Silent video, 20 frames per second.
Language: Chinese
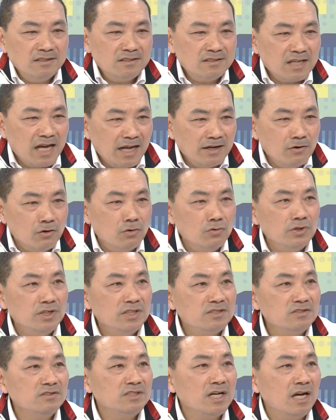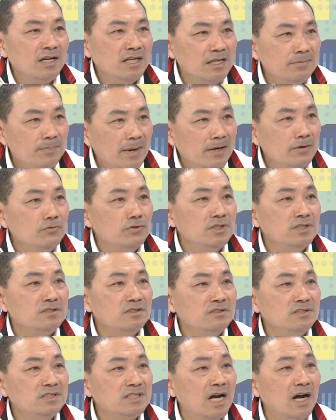产后护理之家、一般护理
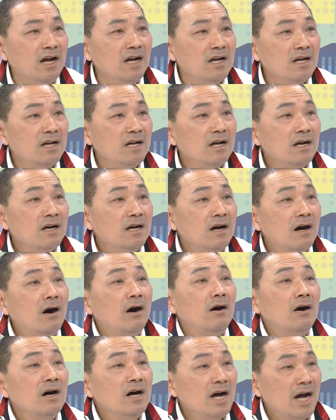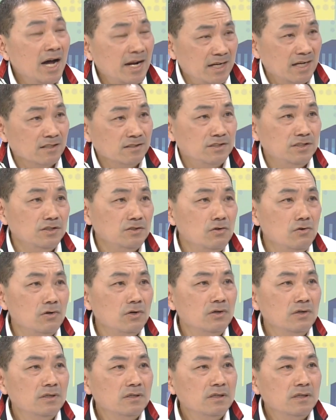之家，哦，安养机构，